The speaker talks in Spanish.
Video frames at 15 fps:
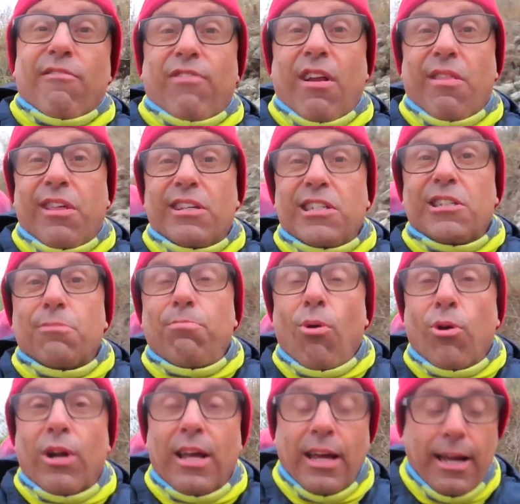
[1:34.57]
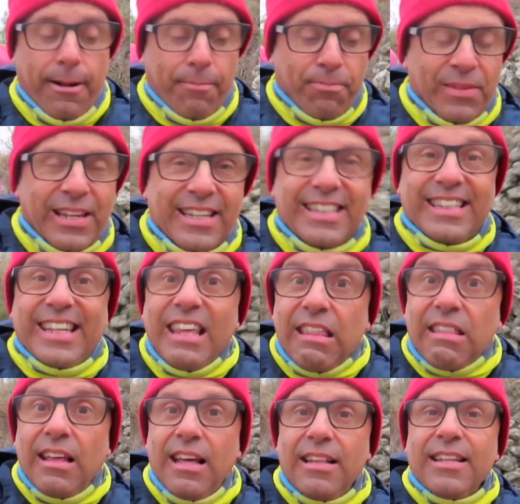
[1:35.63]
San Francés es porque
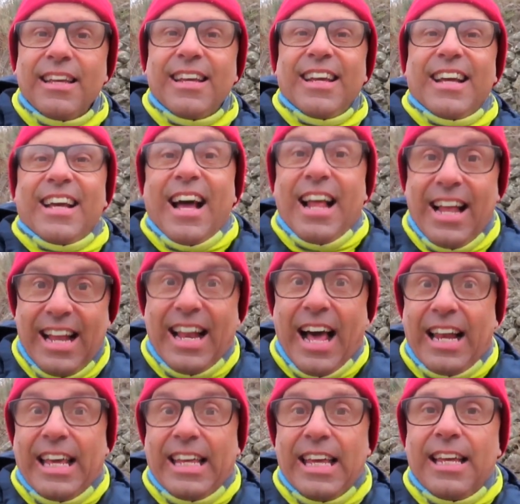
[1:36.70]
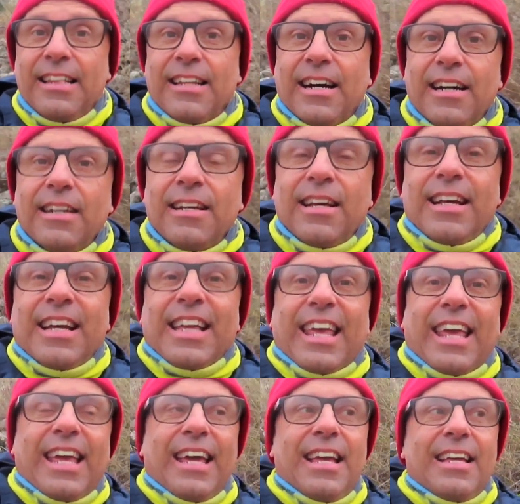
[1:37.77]
dicen en la leyenda
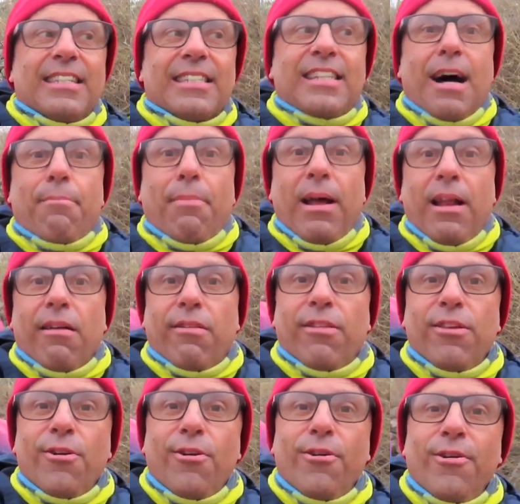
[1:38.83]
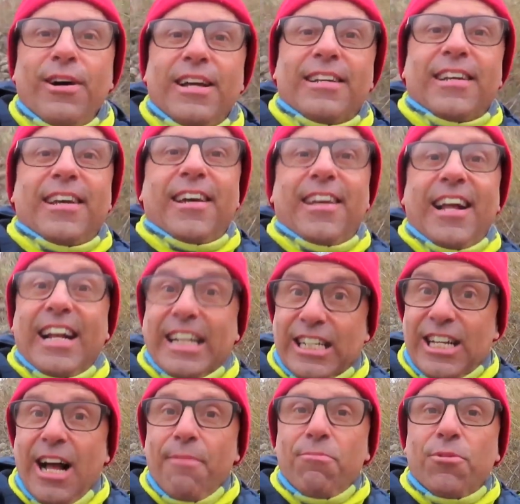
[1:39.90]
que se apareció eh, el
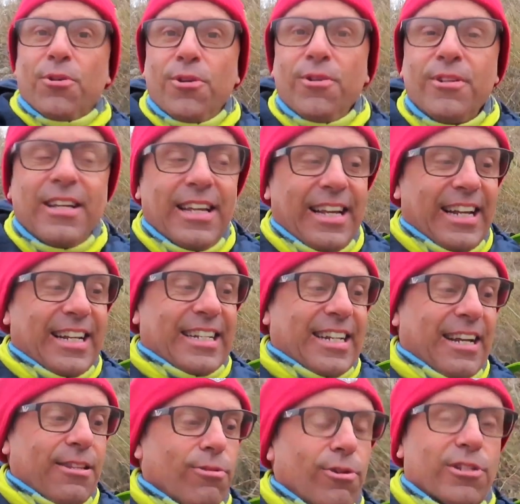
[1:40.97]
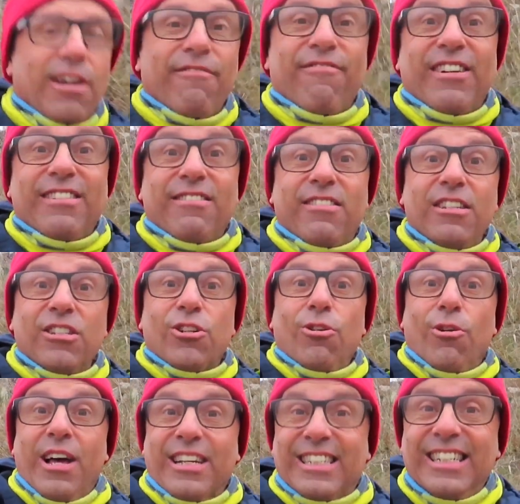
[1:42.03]
santo, el santo de San
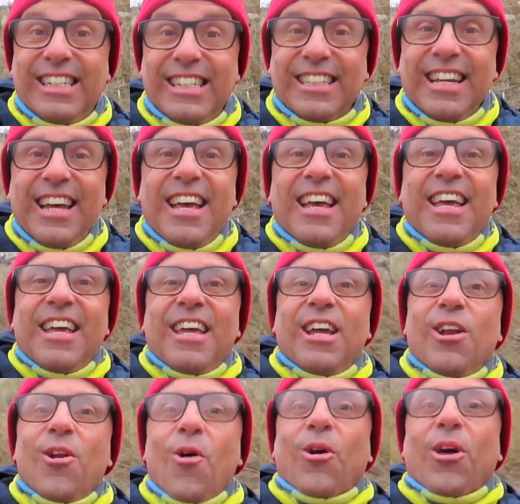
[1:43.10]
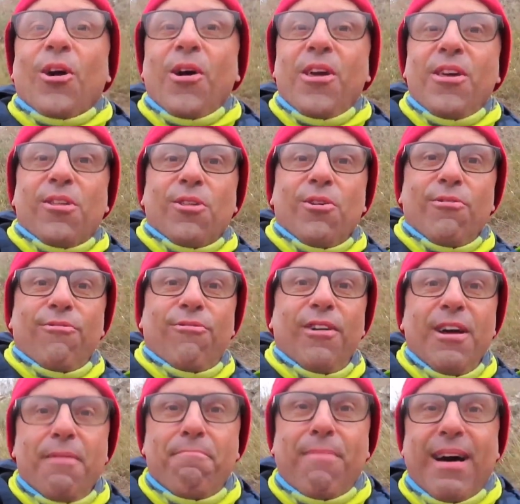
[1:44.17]
Francisco de Asís, y lo que hizo
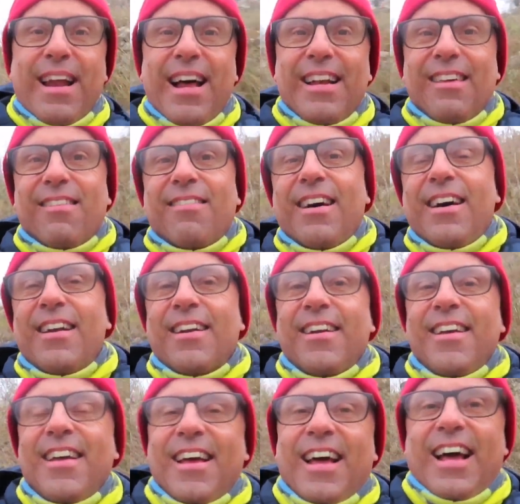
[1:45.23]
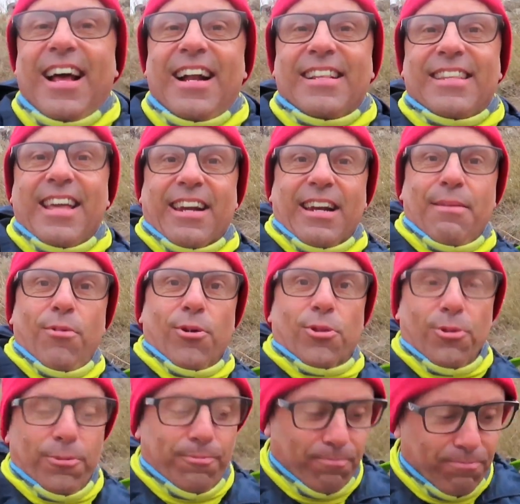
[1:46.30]
fue paralizar el
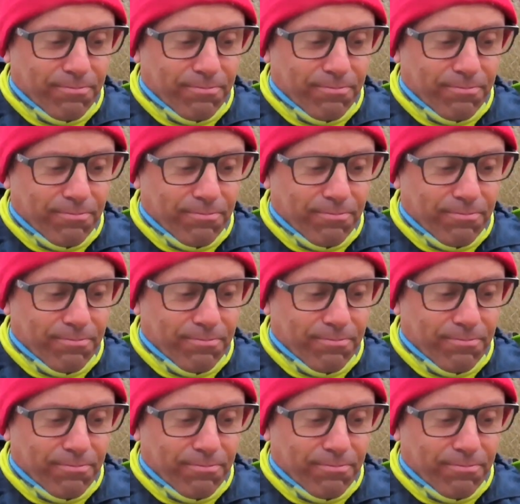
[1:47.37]
terremoto.